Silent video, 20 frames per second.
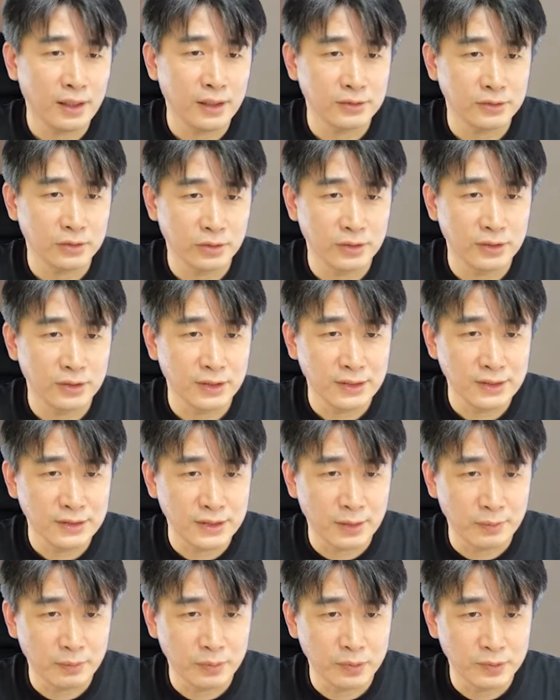저는 이
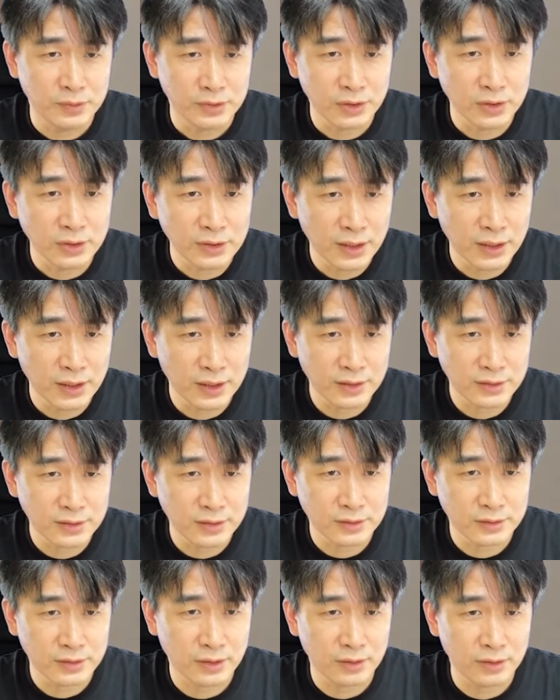제품을
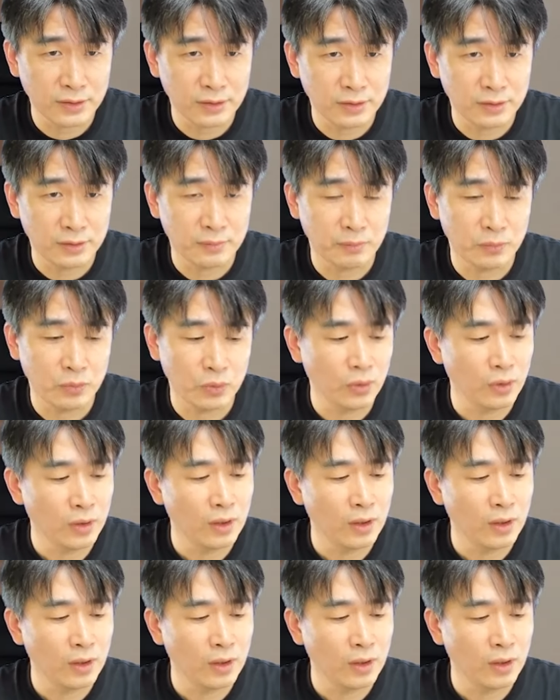선택했었어요. 뭐